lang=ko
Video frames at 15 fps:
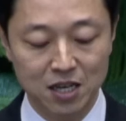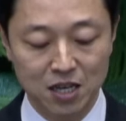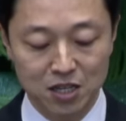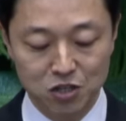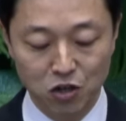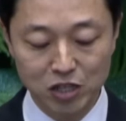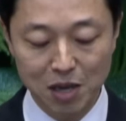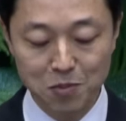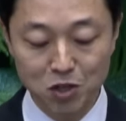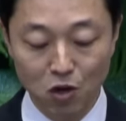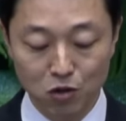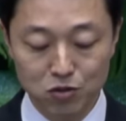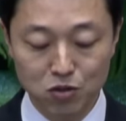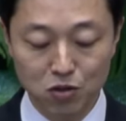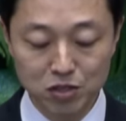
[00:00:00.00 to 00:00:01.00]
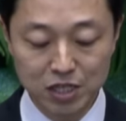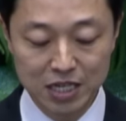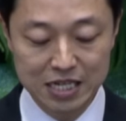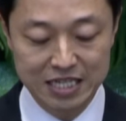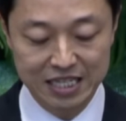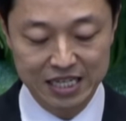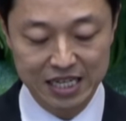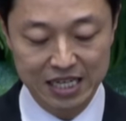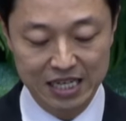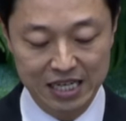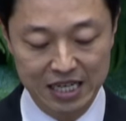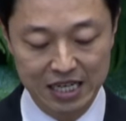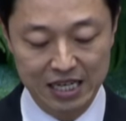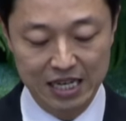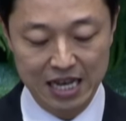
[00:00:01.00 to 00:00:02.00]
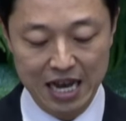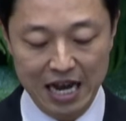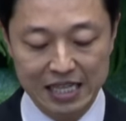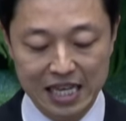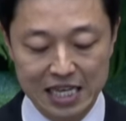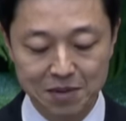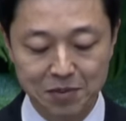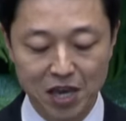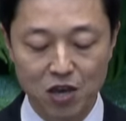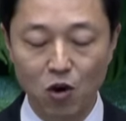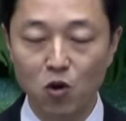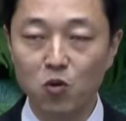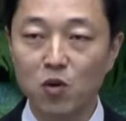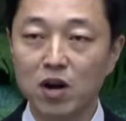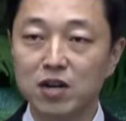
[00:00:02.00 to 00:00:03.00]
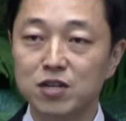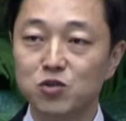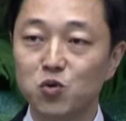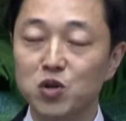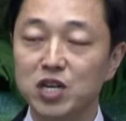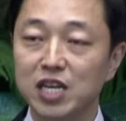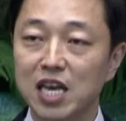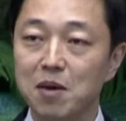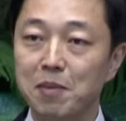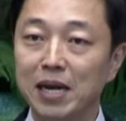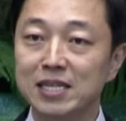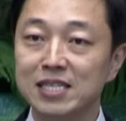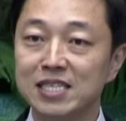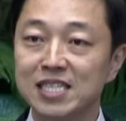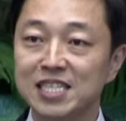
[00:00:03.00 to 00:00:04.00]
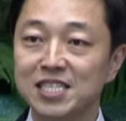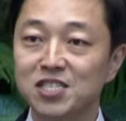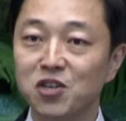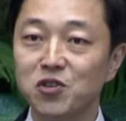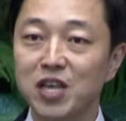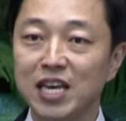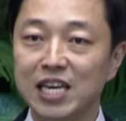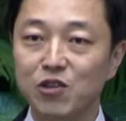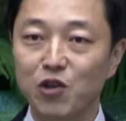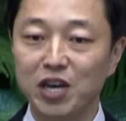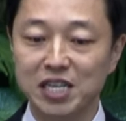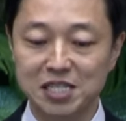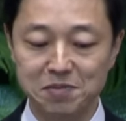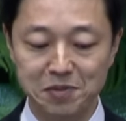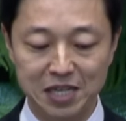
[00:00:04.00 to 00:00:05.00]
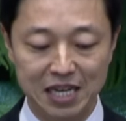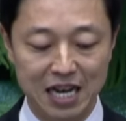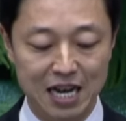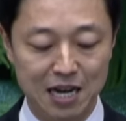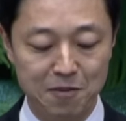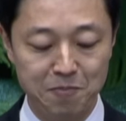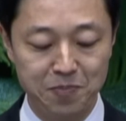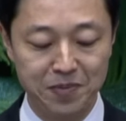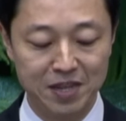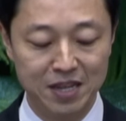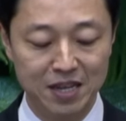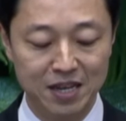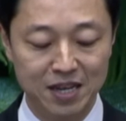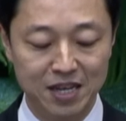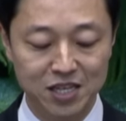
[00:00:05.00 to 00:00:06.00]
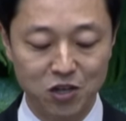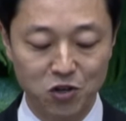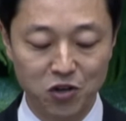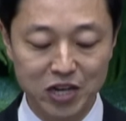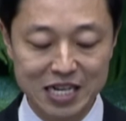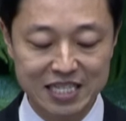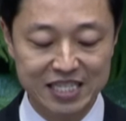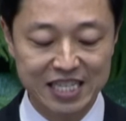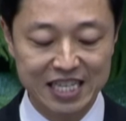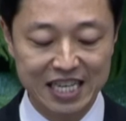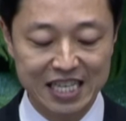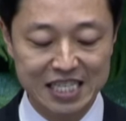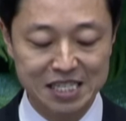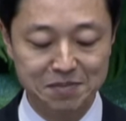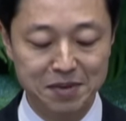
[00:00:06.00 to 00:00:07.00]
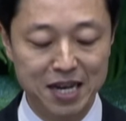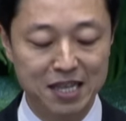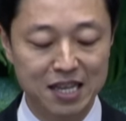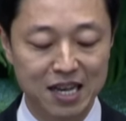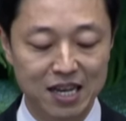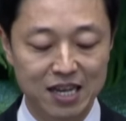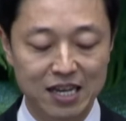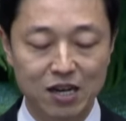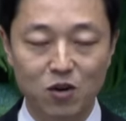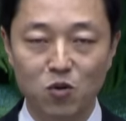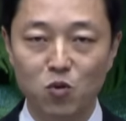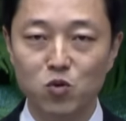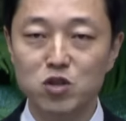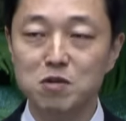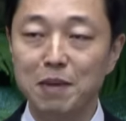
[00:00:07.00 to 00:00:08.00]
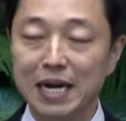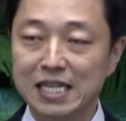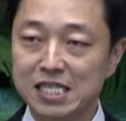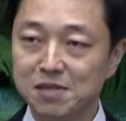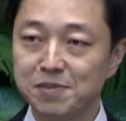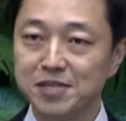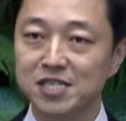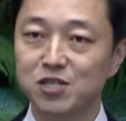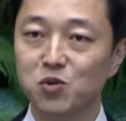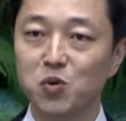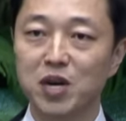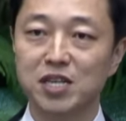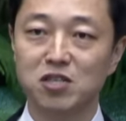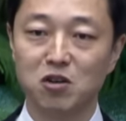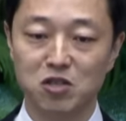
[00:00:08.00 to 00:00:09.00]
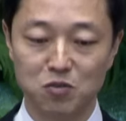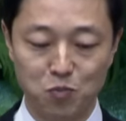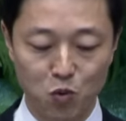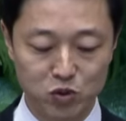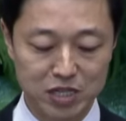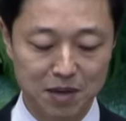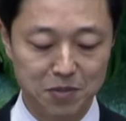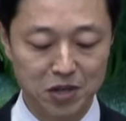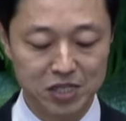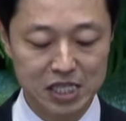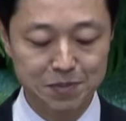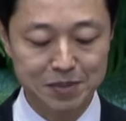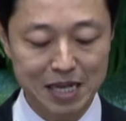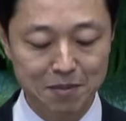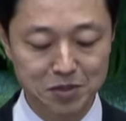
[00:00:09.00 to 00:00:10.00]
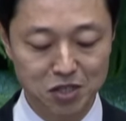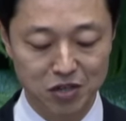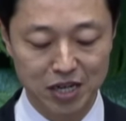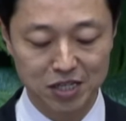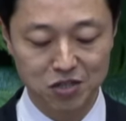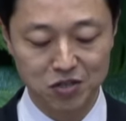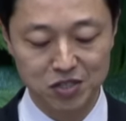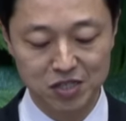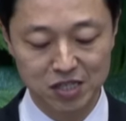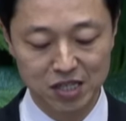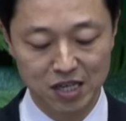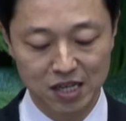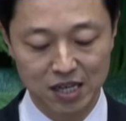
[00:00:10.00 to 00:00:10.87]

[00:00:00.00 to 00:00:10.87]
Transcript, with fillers: 그렇다면 어떤 일들이 하나님께 영광을 돌리게 만드는 선행이 되겠습니까? 여러 일들이 있겠지만 오늘 말씀을 통해서 보자면 13절에서는